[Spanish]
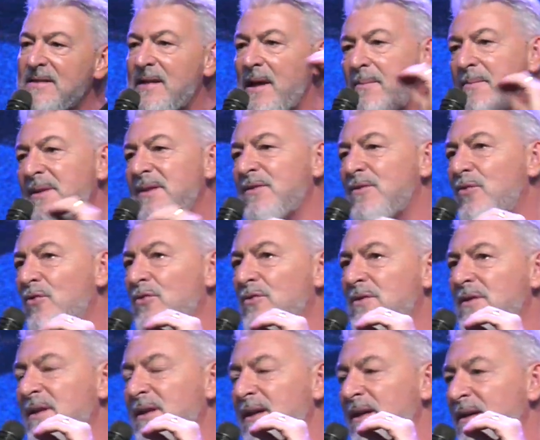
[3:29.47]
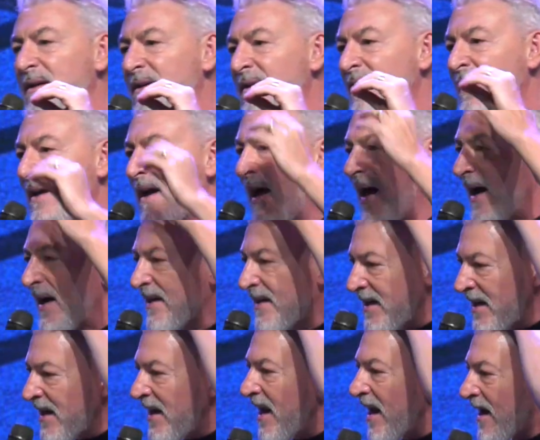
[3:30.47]
¿saben dónde?
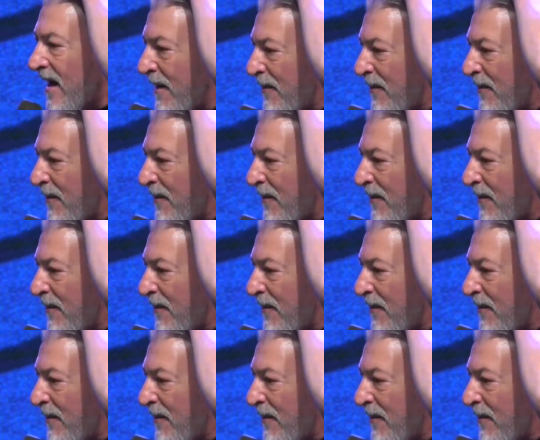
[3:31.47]
Aquí en